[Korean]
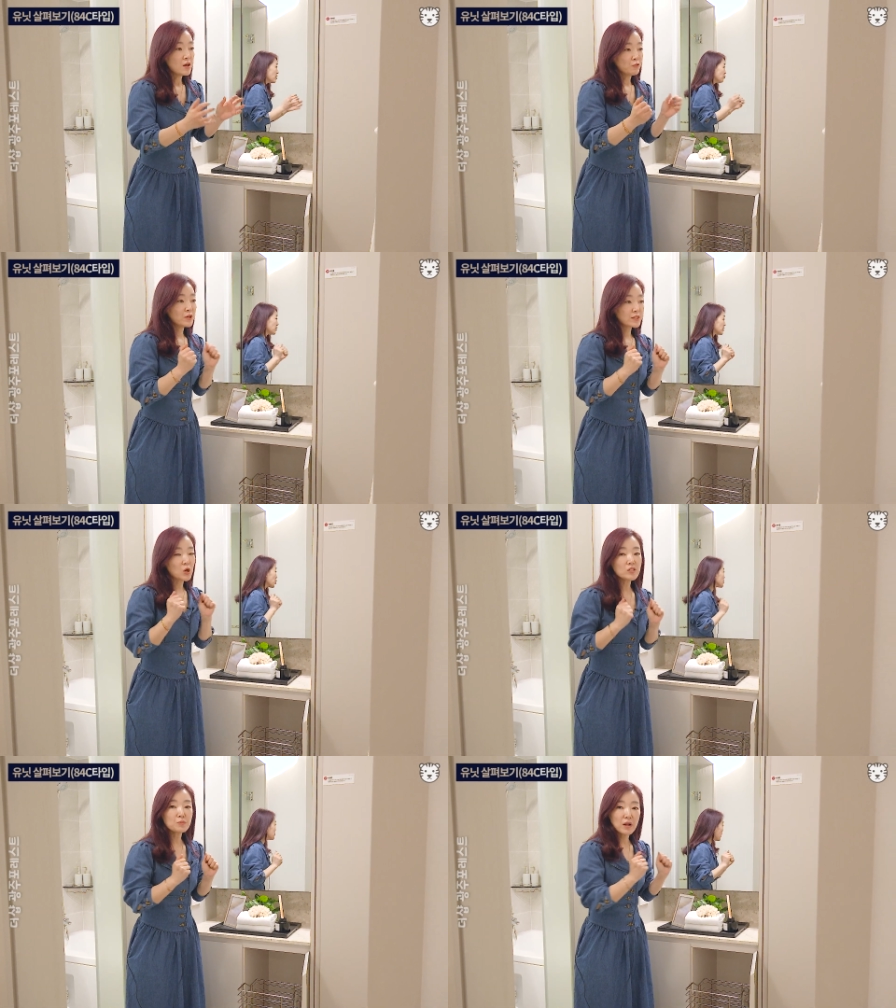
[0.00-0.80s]
우리가
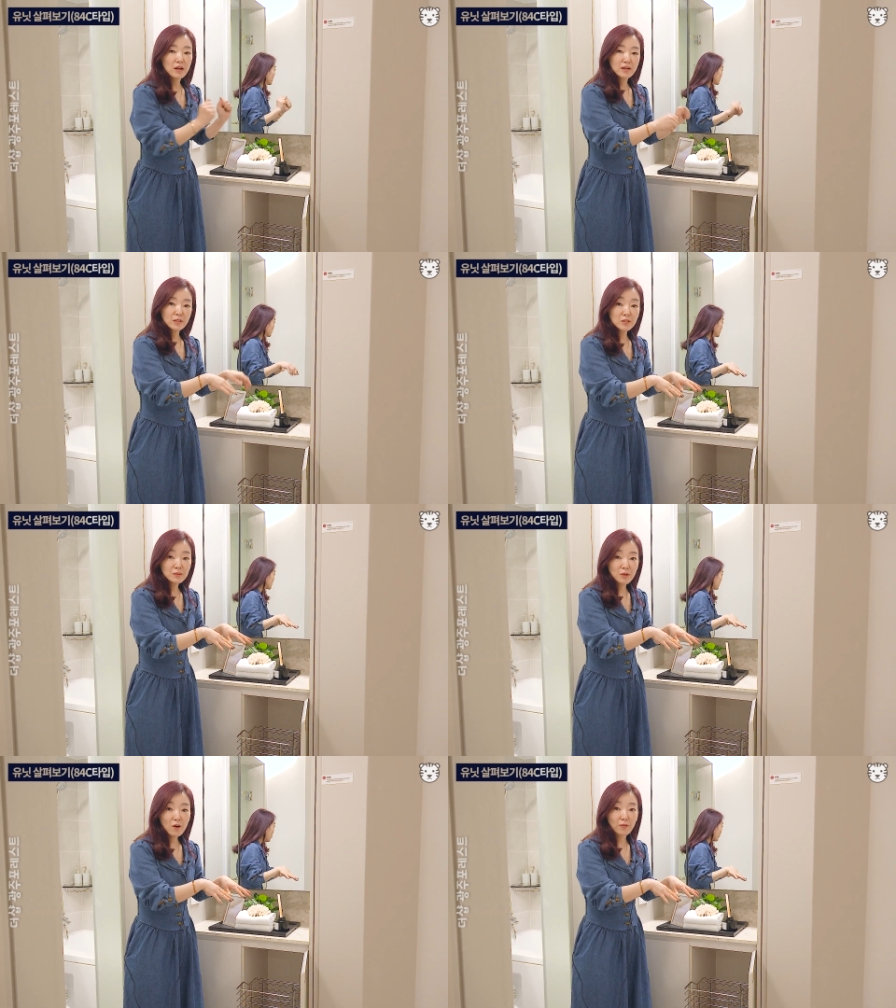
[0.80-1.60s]
젖은 빨래를
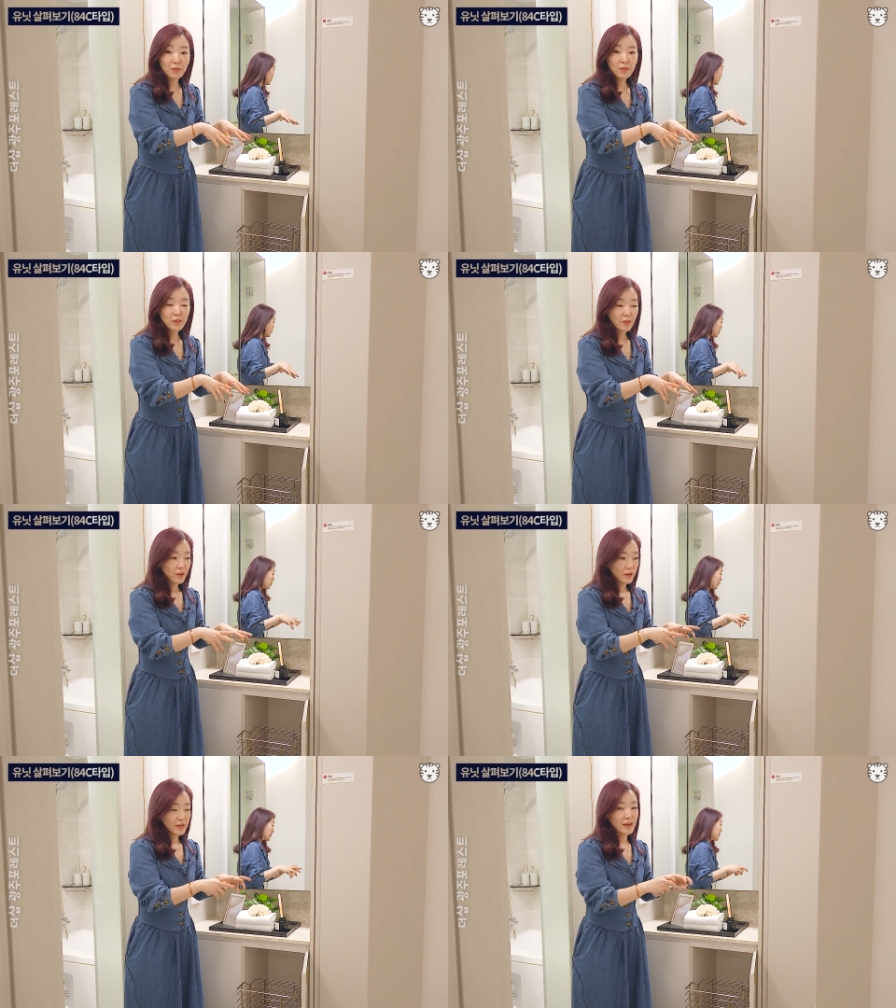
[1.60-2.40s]
넣으면
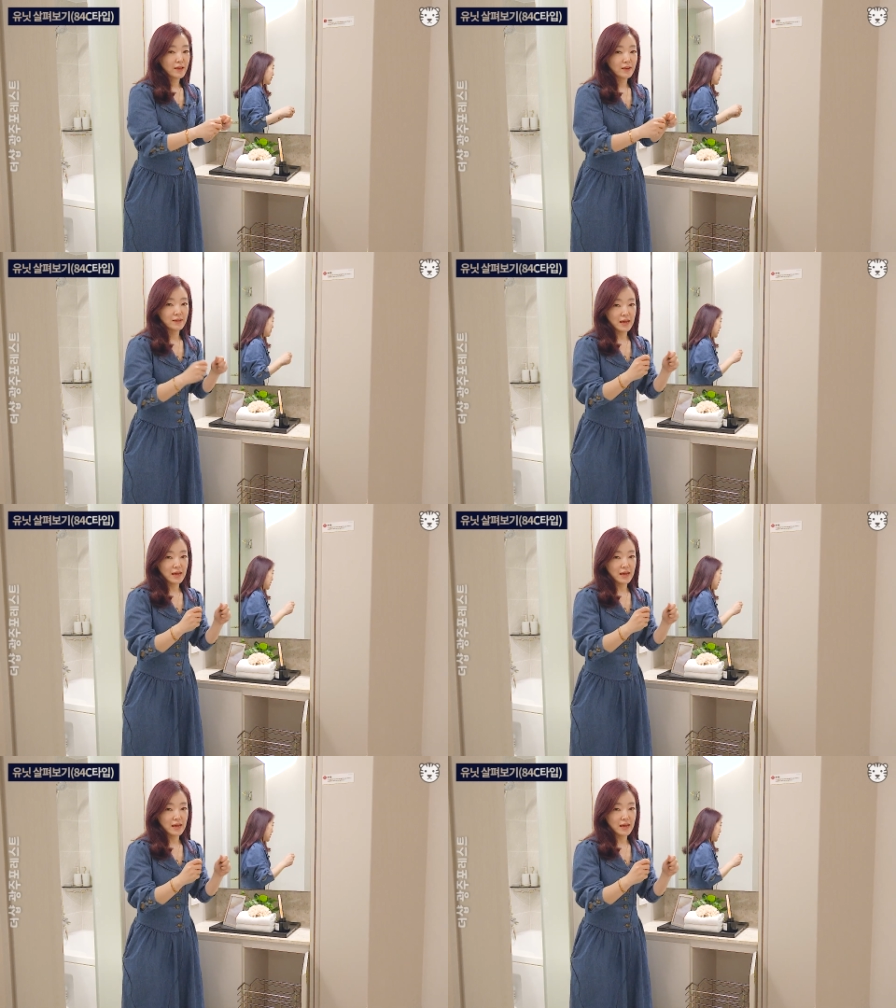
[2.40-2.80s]
이렇게